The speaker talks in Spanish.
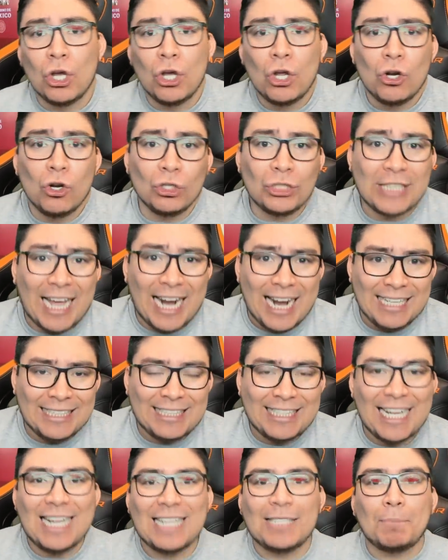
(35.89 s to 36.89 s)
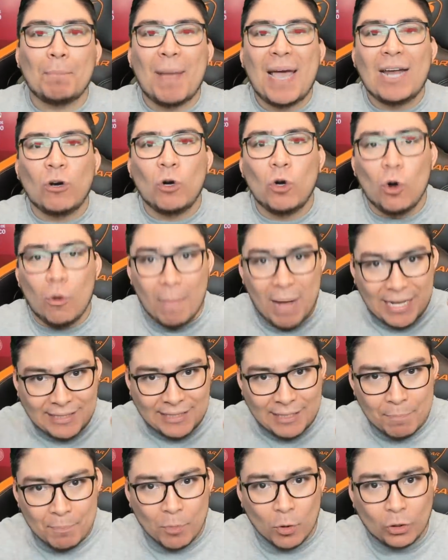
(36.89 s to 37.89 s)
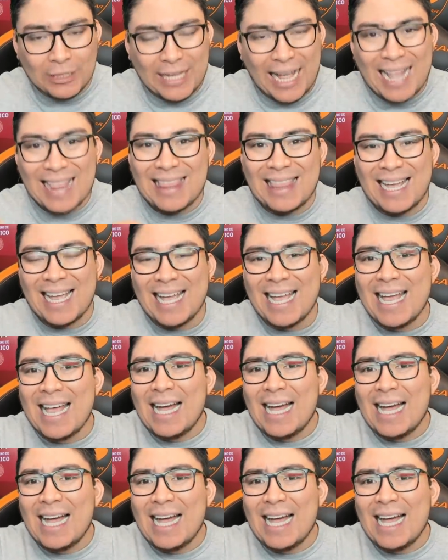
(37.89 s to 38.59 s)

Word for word: los aranceles, pero lo más importante,